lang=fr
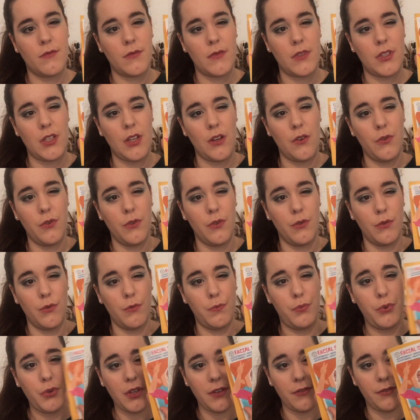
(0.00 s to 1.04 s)
C'est le
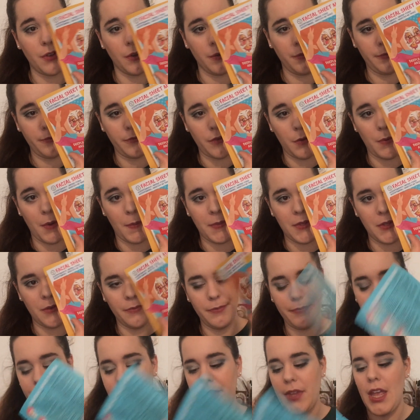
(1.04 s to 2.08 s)
purifiant, le papillon.
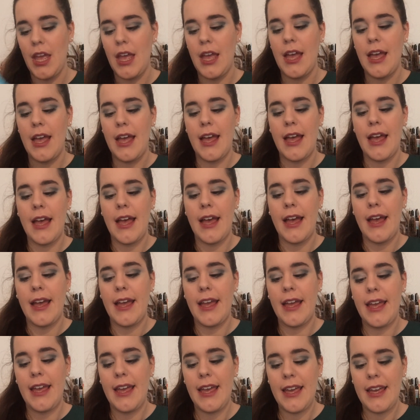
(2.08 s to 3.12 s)

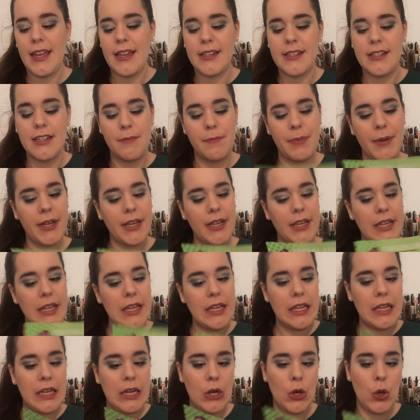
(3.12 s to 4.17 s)
Et j'ai
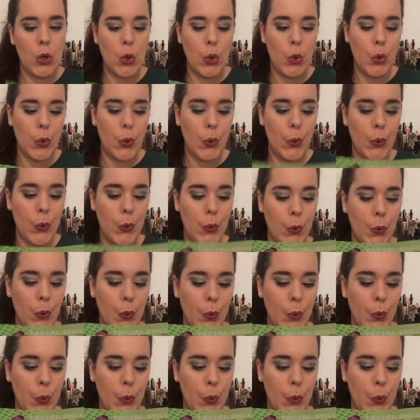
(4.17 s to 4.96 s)
pris le